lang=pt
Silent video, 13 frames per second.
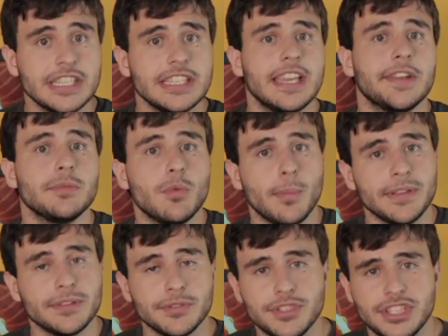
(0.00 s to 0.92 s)
E aí, num
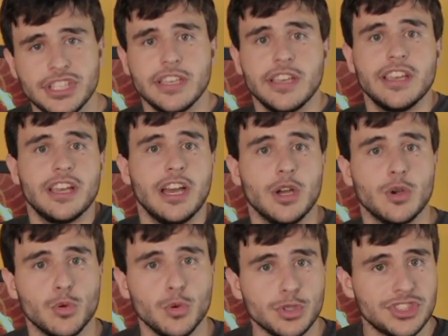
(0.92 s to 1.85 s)
momento de
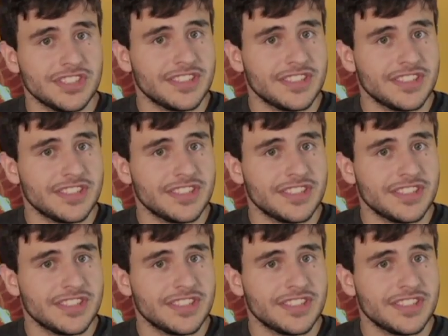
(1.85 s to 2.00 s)
angústia e